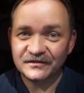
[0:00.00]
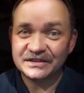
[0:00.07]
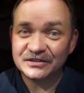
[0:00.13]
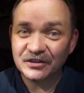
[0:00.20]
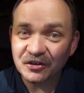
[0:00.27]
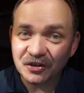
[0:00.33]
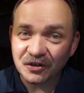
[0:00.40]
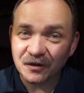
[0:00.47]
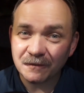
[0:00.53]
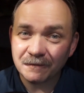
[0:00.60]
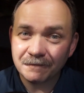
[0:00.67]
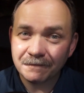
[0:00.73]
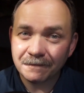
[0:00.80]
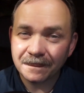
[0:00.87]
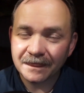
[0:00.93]

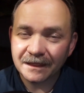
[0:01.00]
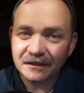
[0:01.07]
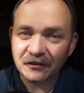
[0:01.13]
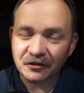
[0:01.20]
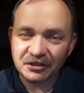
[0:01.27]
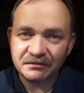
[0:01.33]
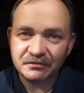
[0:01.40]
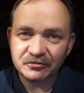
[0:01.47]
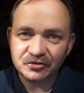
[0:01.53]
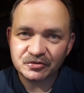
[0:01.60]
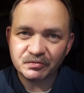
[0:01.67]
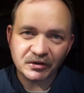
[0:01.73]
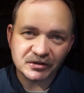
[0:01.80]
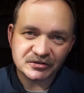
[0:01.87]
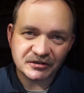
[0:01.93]
wysoko to nie był
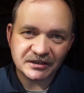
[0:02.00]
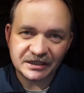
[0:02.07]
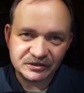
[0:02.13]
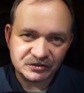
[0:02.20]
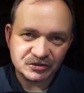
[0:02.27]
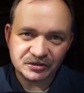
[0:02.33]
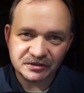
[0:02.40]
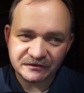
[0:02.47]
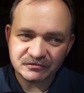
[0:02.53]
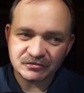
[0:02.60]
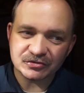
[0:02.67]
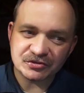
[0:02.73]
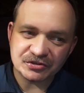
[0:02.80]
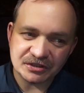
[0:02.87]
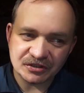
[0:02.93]
sport ograniczony
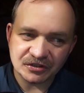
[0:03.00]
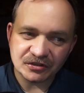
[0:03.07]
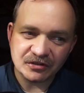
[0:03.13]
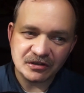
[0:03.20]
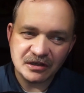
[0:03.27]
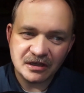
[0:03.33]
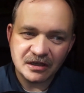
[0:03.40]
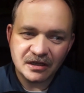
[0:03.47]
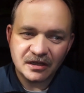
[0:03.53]
wyłącznie do